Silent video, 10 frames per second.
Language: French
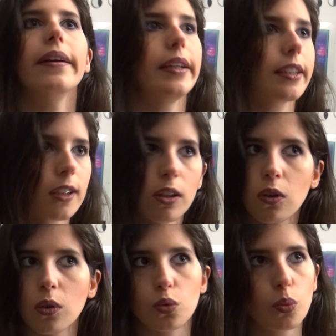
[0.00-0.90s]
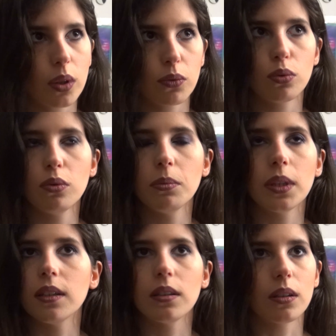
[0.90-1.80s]
excellent en tout point de vue,
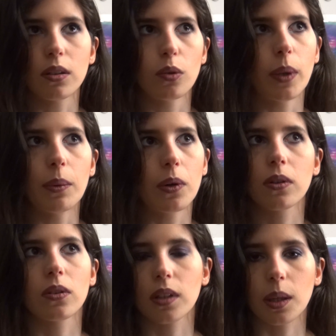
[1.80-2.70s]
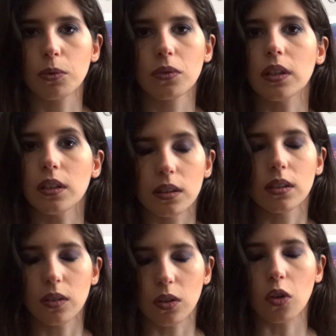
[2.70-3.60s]
mais euh, globalement euh, très bon
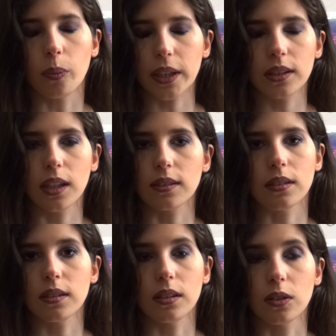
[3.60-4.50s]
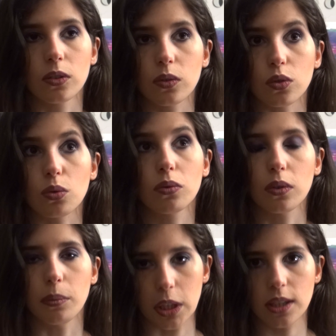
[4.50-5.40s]
et en grande partie grâce à cette séquence que je trouve
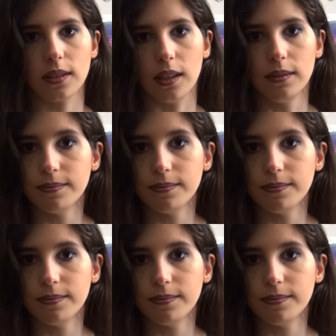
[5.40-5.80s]
euh, magistrale.